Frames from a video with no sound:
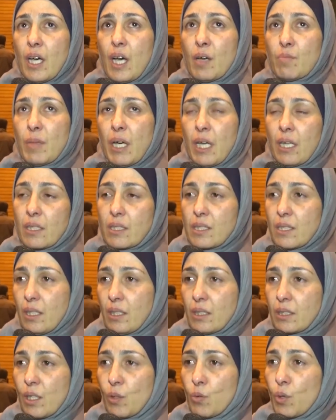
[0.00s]
اما على
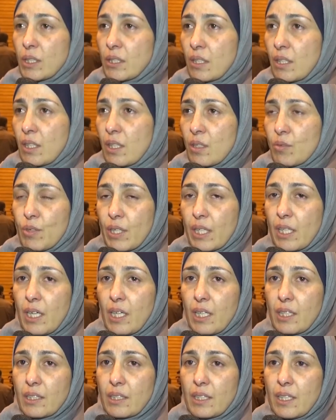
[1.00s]
الصعيد الوطني
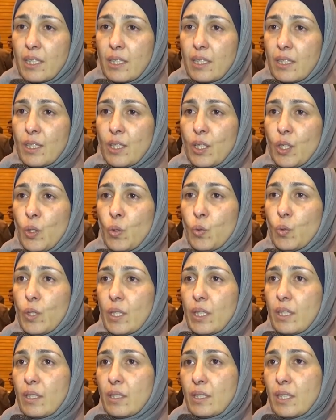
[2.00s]
فكان هو
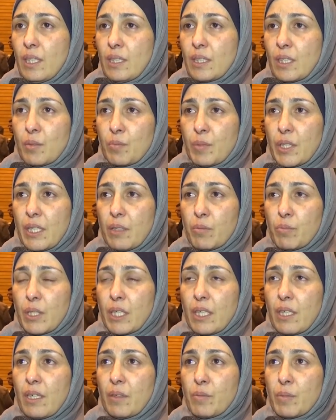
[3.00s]
يعني من
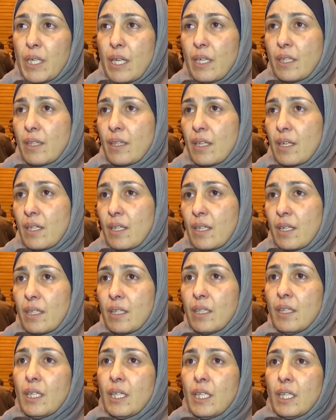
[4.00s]
من من اكثر
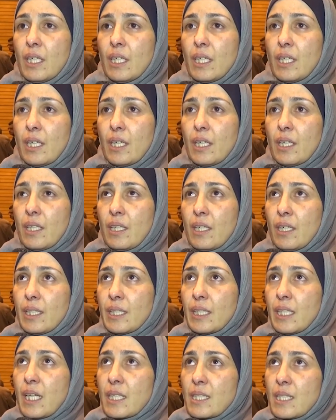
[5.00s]

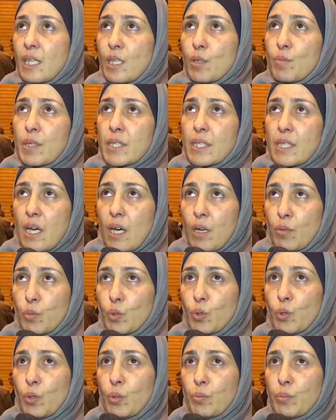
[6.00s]
الناس اللي
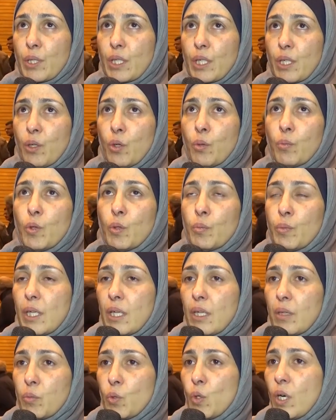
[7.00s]
بيساهموا بهموم
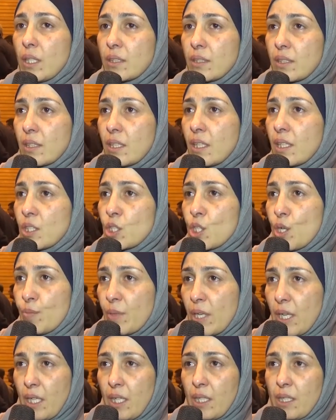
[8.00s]
المواطنين
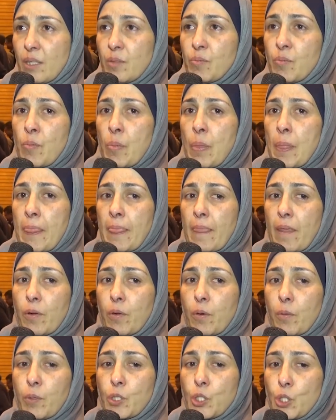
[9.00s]
جميعا
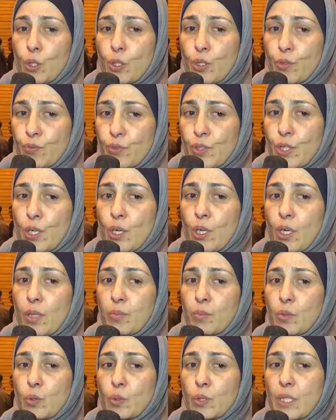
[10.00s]
وبشعر
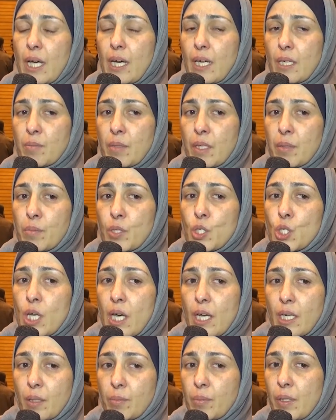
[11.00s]
فيهم ودائما
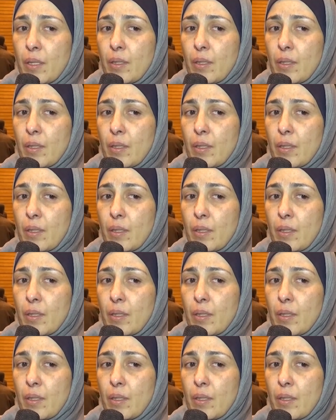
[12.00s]
بشارك